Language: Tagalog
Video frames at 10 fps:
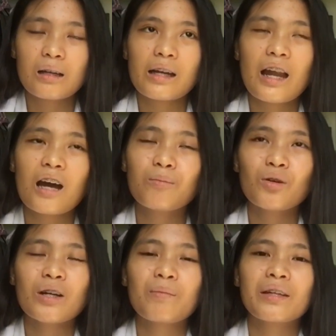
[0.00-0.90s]
Kailangan
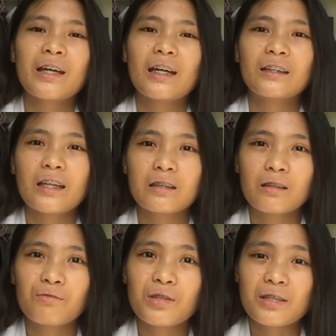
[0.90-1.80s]
mo rin maging
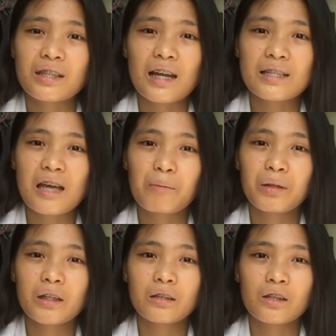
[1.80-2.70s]
attentive sa
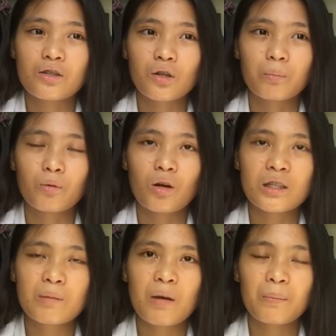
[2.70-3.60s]
sinasabi ng teacher mo
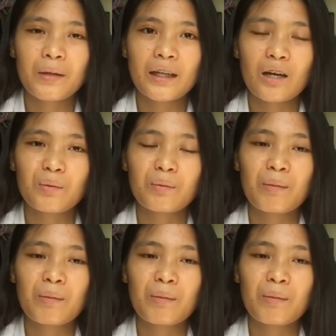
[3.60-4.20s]
kasi mamaya